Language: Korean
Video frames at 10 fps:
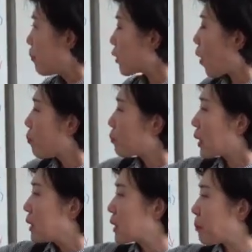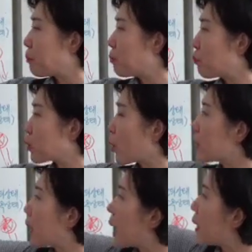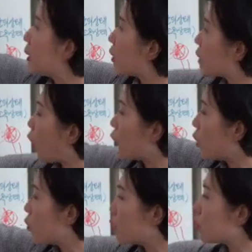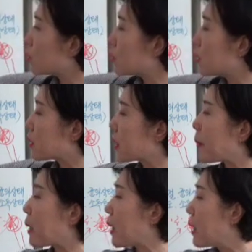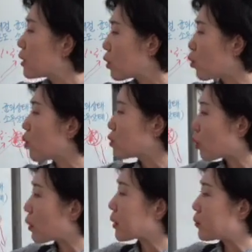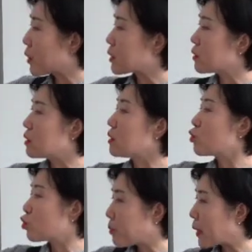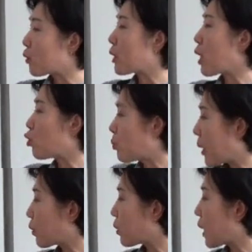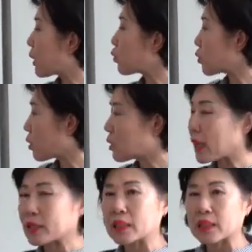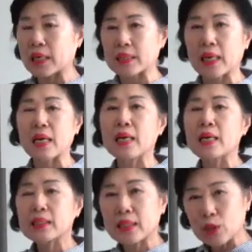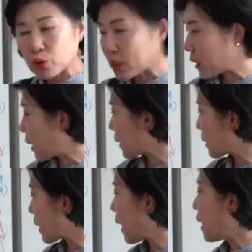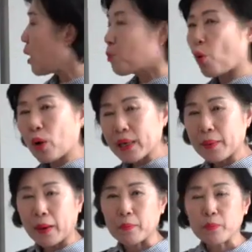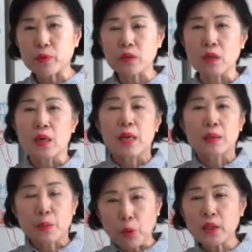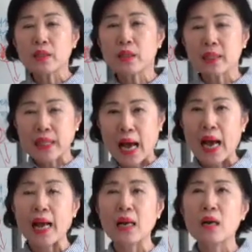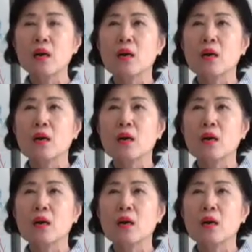그래서 이제 저희가 이렇게 어려운 술을 그나마 성공적으로 하기 위해서는 주발효나 후발효나 숙성을 하는 시간이나 체주식이라든가 보관의 방법들을 이제 본인들이 잘